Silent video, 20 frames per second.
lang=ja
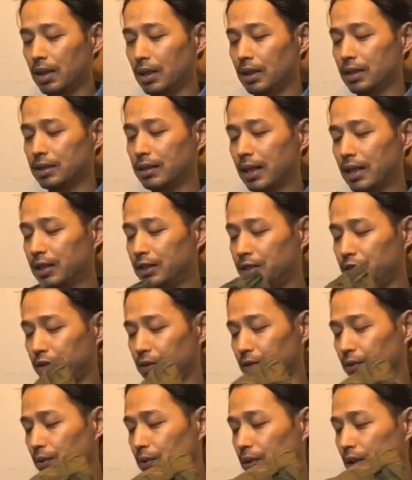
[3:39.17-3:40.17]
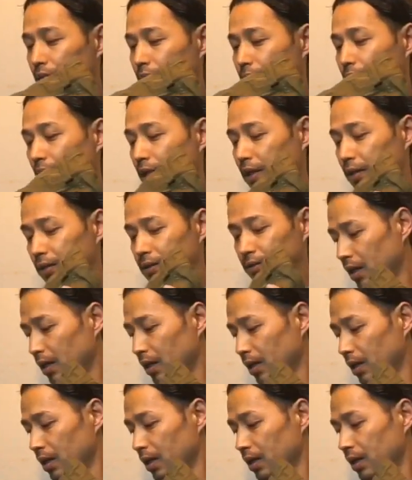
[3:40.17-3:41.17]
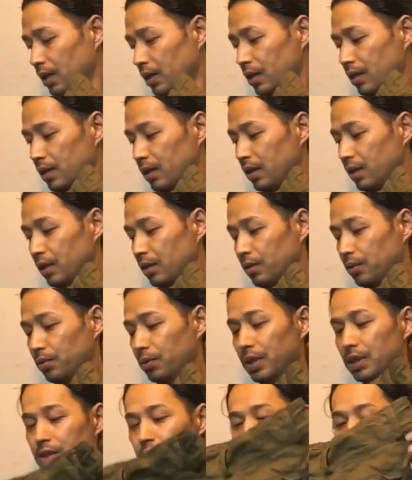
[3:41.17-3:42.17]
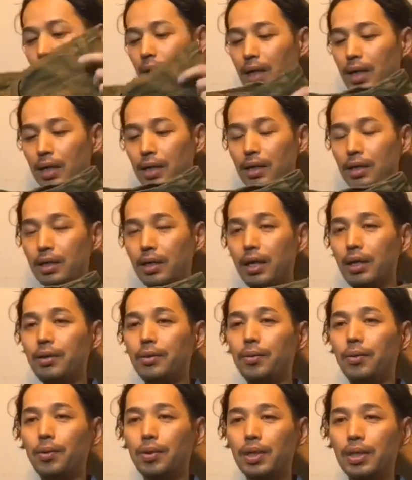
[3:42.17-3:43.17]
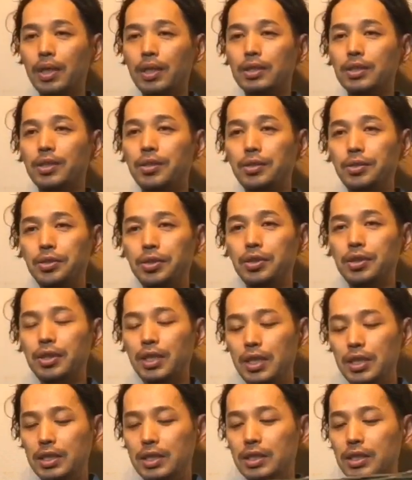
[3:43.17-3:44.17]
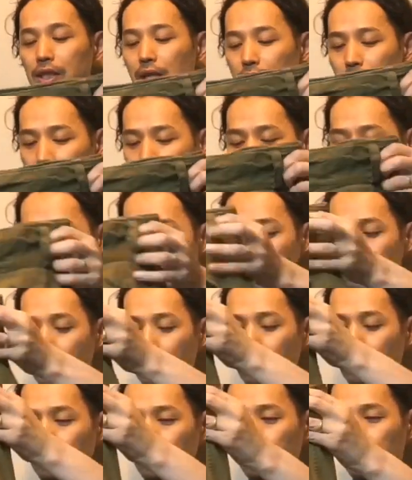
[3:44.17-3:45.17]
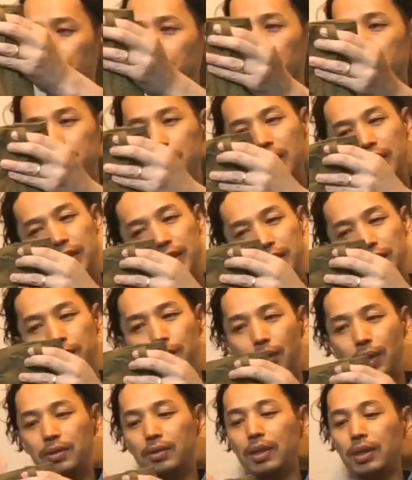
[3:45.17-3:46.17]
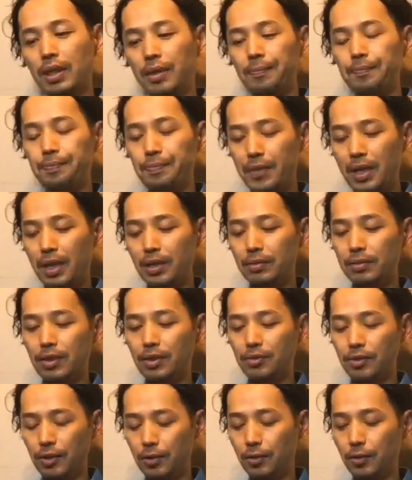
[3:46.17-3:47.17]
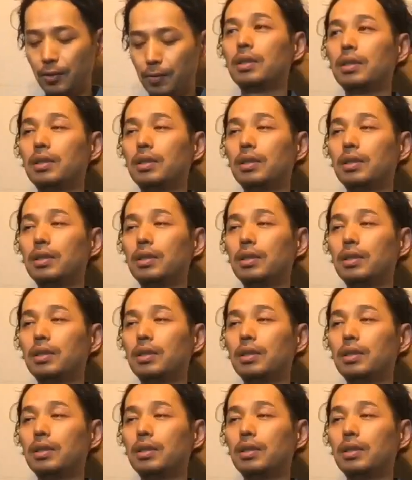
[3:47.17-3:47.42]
さんじゅうごなので、ウエストは結構大きいです。きゅうじゅっセンチ近くあるんですけど、きゅうじゅっセンチ以上あるかな、あるんですけど、